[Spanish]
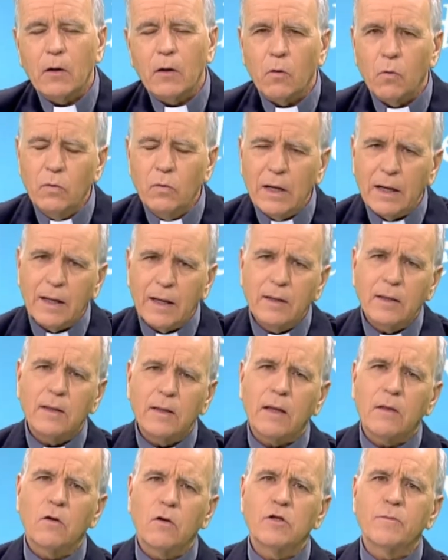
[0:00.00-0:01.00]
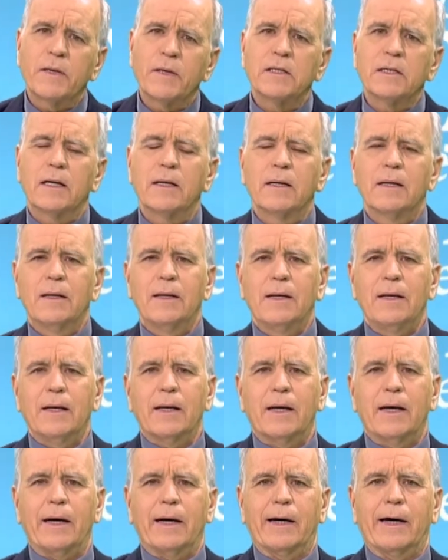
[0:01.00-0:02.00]
una gran tentación es pensar
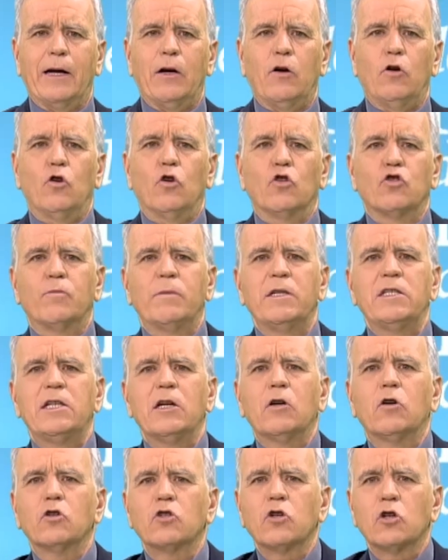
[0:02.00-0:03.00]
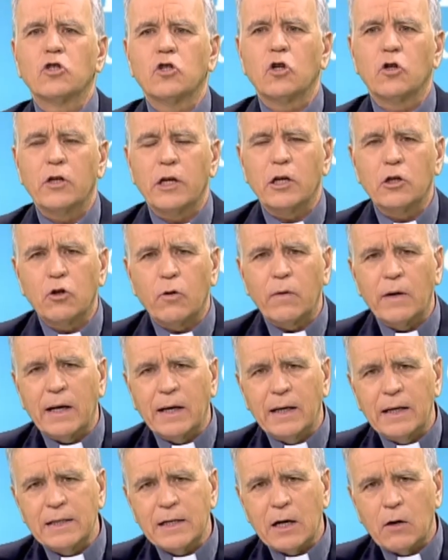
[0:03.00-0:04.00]
que, los místicos son dentro de la
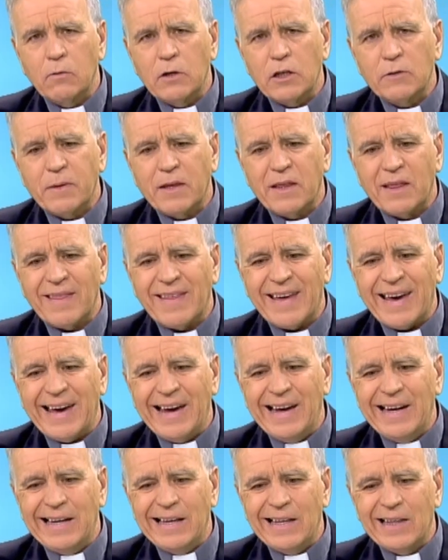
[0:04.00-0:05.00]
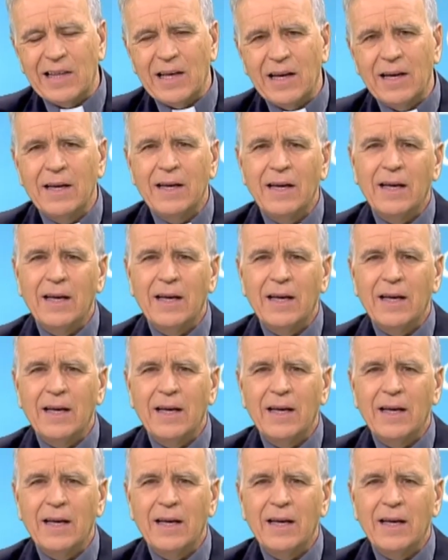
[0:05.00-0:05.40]
iglesia como una especie de élite,